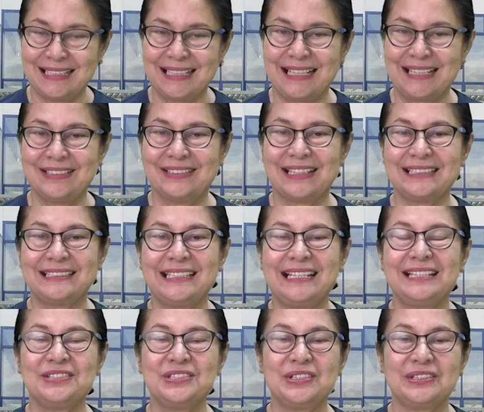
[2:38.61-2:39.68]
Ayun, kasi
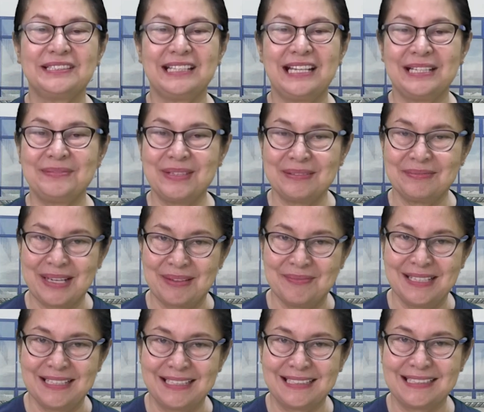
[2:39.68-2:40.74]
ang Diyos ang
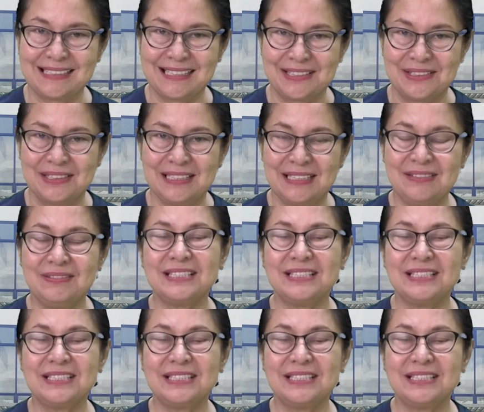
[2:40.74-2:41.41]
magbabalik sa iyo.